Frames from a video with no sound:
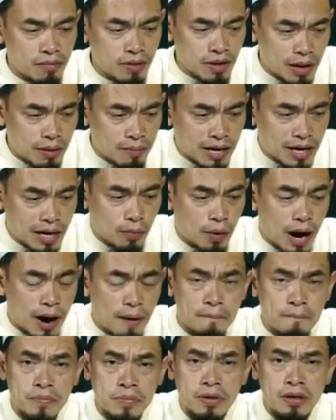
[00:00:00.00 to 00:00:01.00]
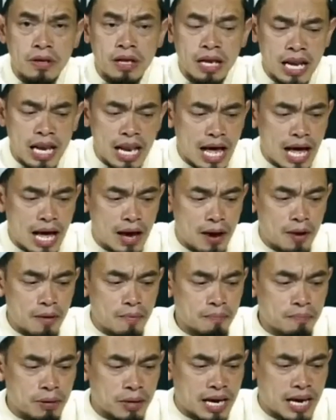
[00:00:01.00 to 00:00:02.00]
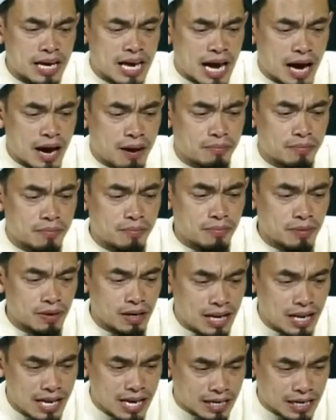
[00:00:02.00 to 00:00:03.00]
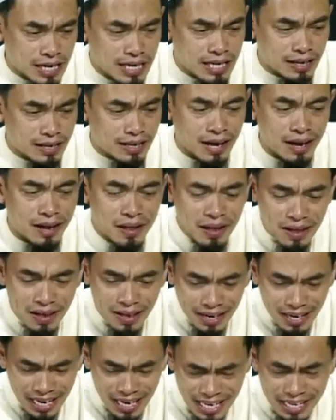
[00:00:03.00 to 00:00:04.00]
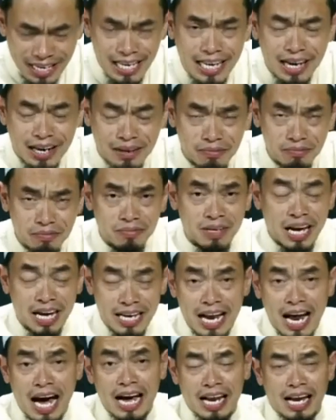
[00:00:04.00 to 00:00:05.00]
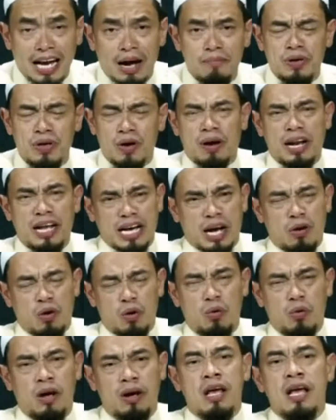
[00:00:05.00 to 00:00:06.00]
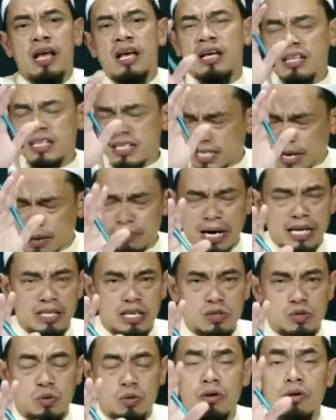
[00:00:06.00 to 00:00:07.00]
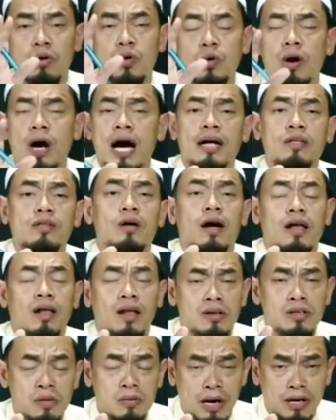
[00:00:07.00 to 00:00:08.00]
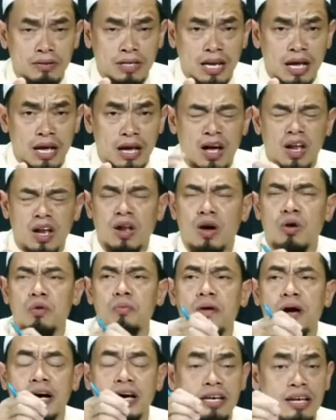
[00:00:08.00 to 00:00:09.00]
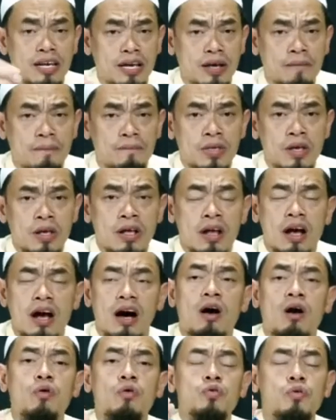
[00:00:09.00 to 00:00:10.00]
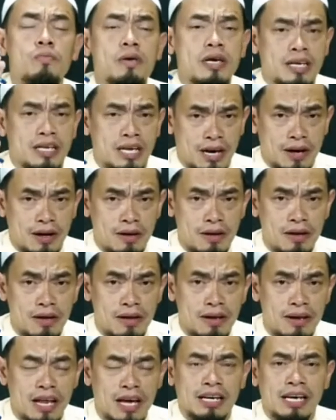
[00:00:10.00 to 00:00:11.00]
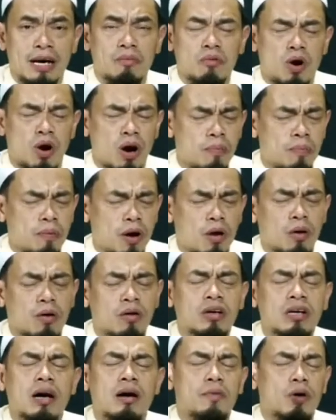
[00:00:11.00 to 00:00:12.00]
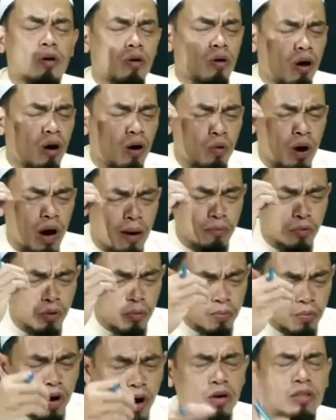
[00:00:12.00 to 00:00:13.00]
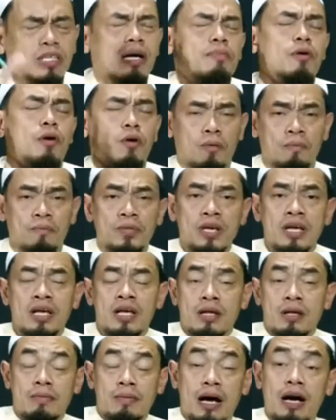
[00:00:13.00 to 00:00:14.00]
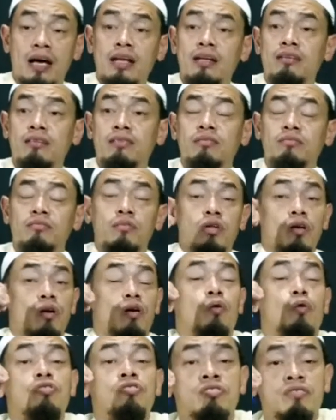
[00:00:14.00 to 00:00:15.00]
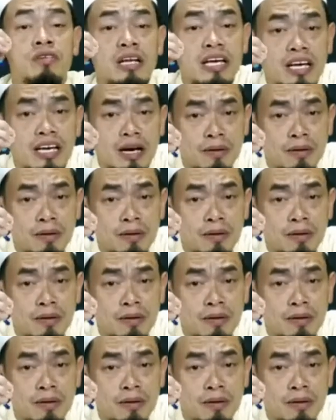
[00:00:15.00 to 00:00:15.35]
ระมัดระวังและพยายามหลีกเลี่ยงให้ได้นะครับพี่น้องในการโอ้อวดสำคัญที่สุดดูอาต่ออัลลอฮฺซุบฮานะฮูวะตะอาลาอัลลอฮุมะอินนีอาอูซุบิกะนะครับขอพระองค์ข้าพระองค์ขอความคุ้มครองต่อพระองค์อันอุชริกะ